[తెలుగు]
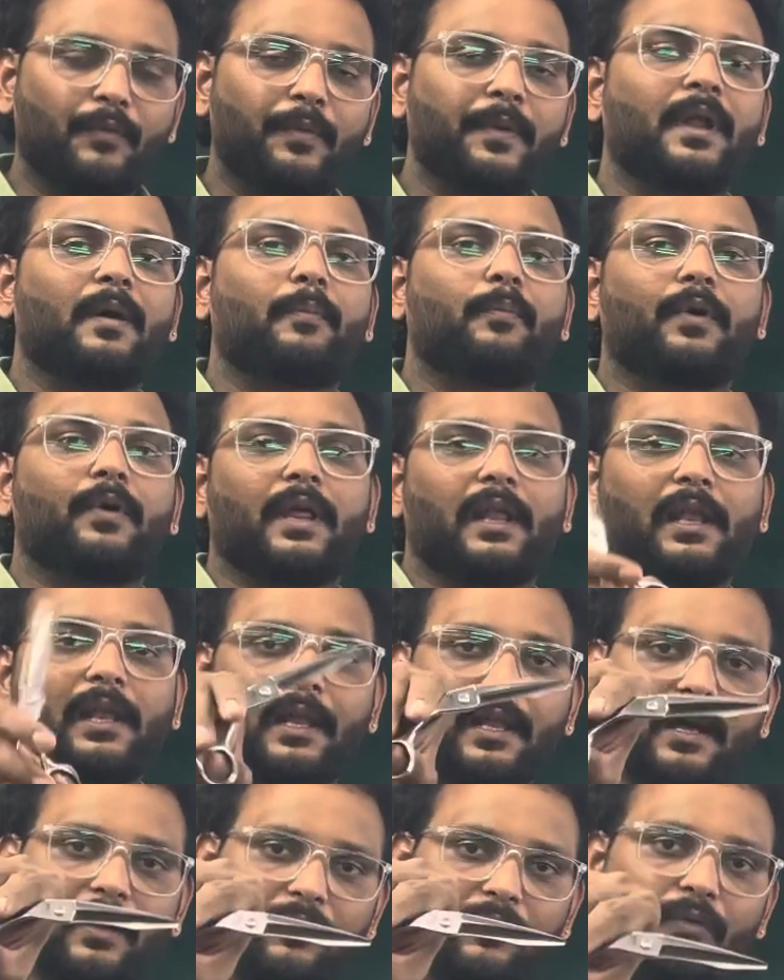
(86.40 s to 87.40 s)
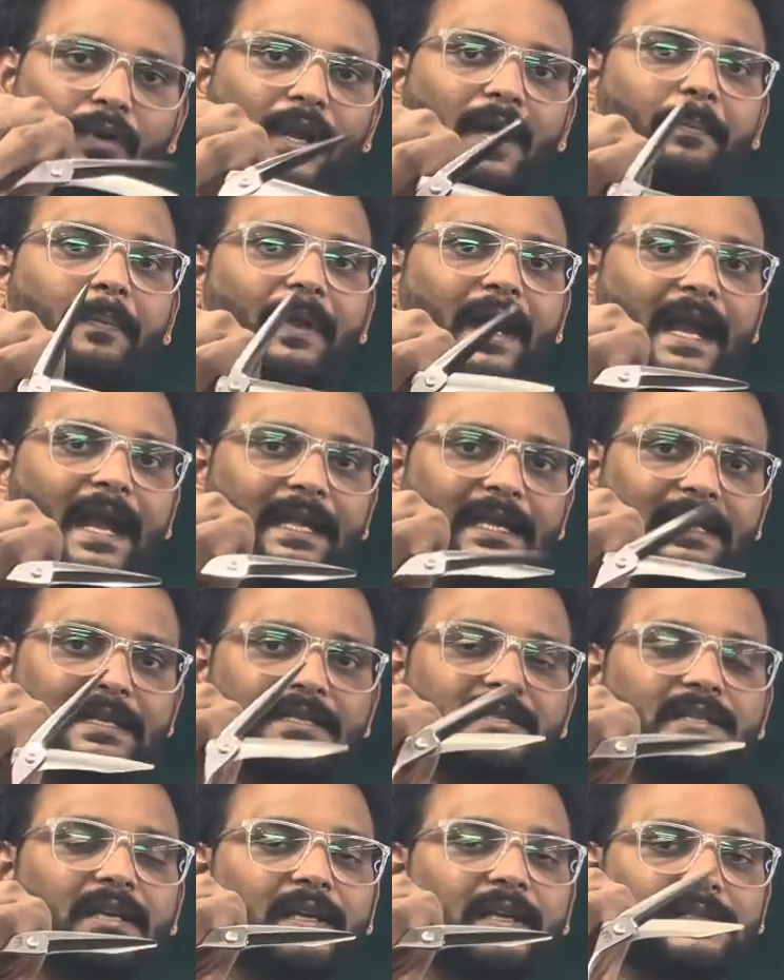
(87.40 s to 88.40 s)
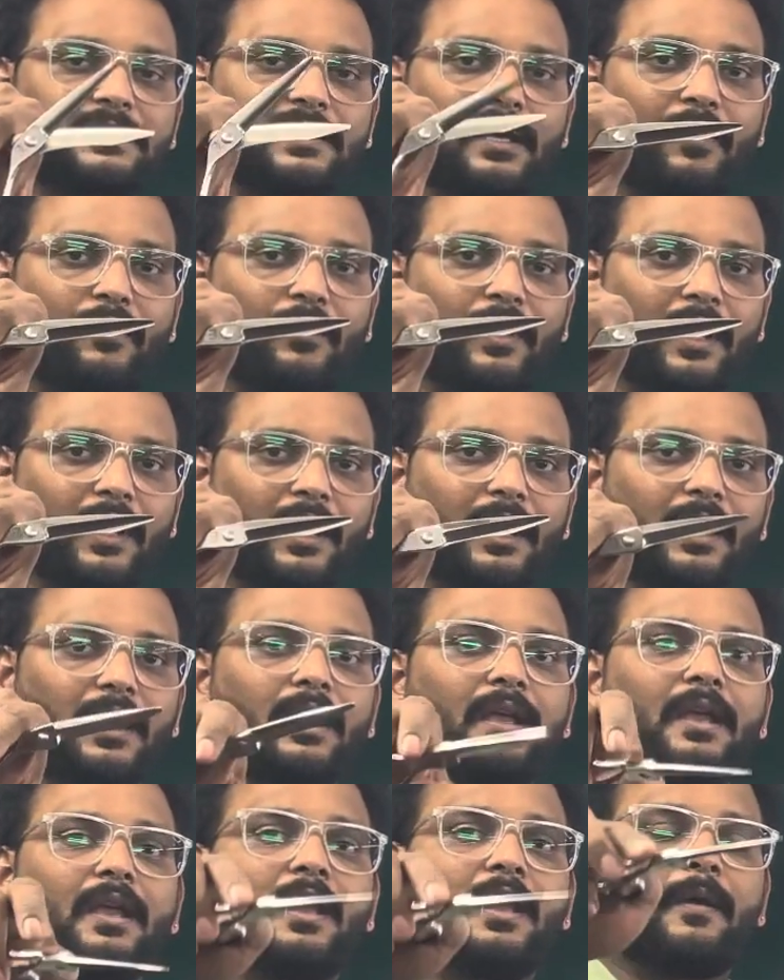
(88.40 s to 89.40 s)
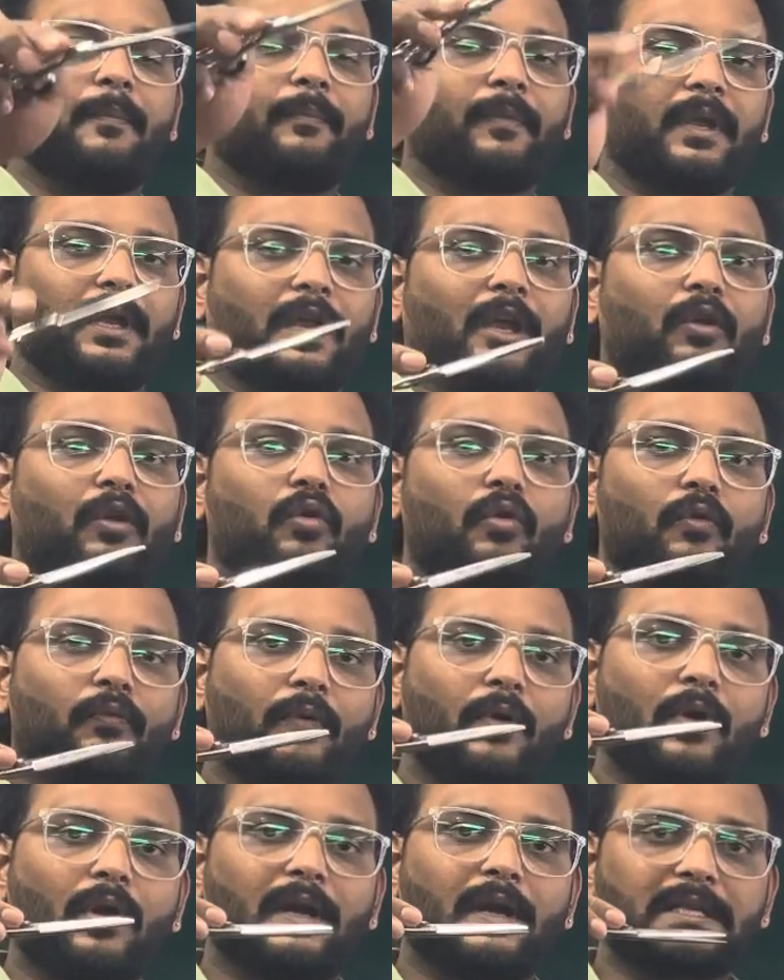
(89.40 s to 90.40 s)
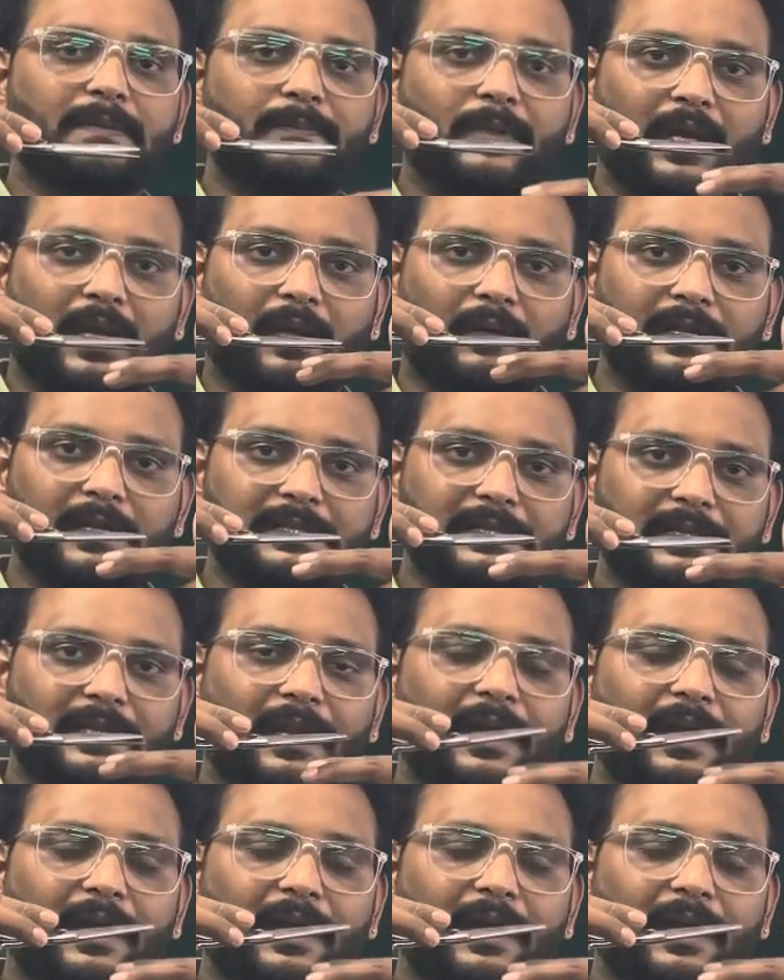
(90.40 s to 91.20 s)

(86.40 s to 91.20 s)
ఉన్నప్పుడల్లా కూడా ప్రాక్టీస్ చేస్తూ ఉండండి మీరు ఎక్కువ ఫోకస్ పెట్టవలసింది